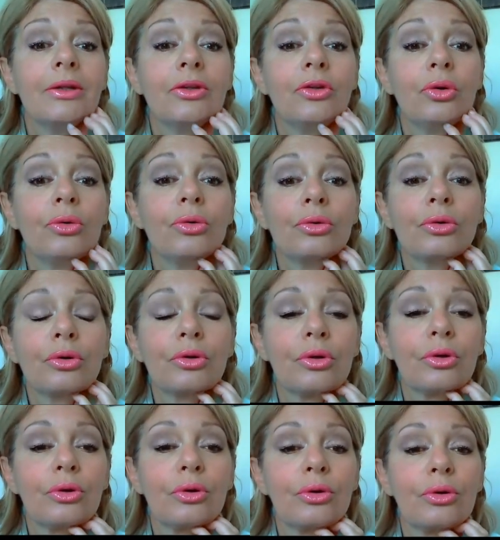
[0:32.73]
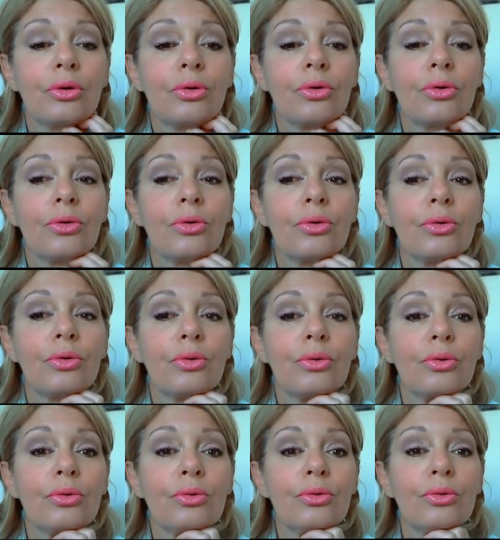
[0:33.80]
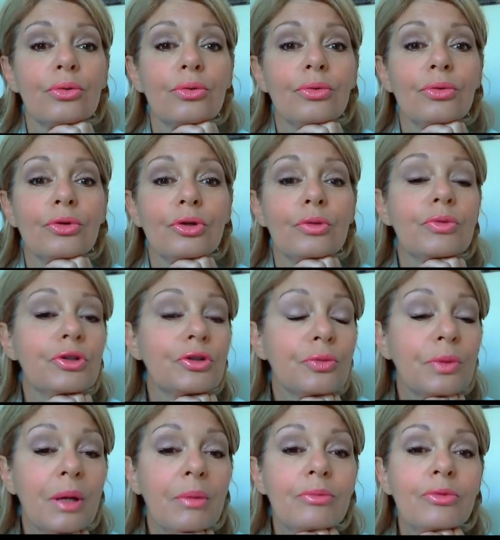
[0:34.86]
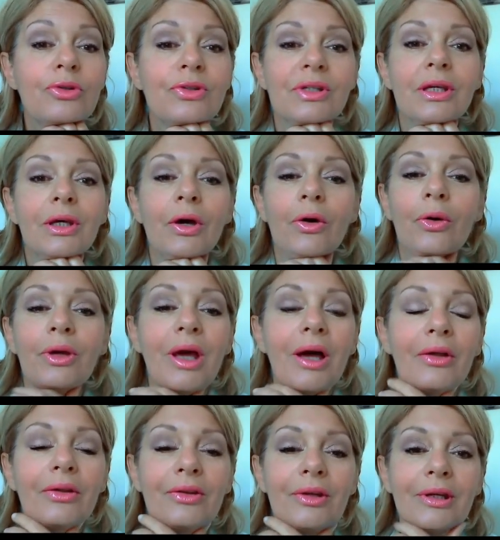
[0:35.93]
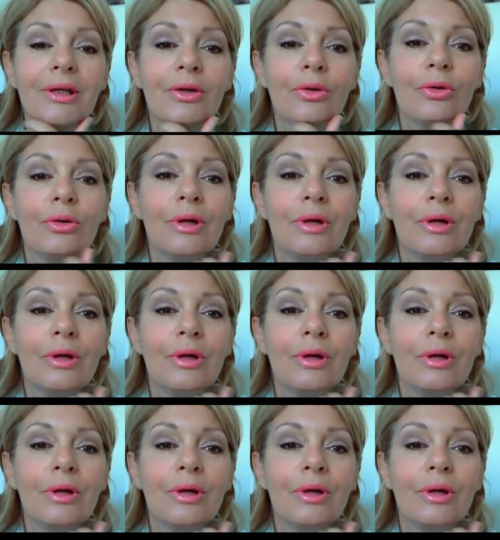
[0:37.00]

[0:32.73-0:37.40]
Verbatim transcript: Donc je me suis amusée à regarder